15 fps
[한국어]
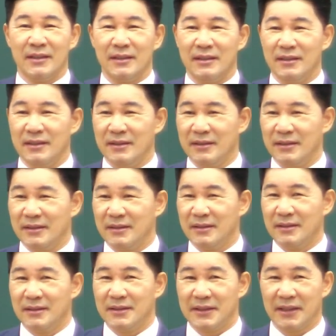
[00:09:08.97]
어,
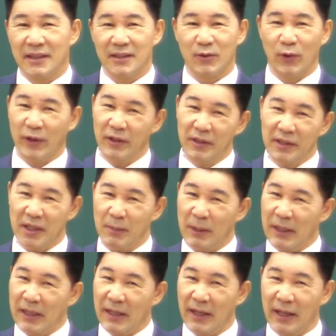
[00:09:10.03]
제가 교회를
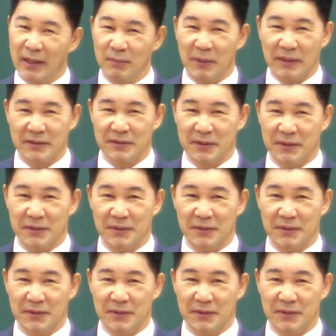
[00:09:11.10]
가만히 봤어요.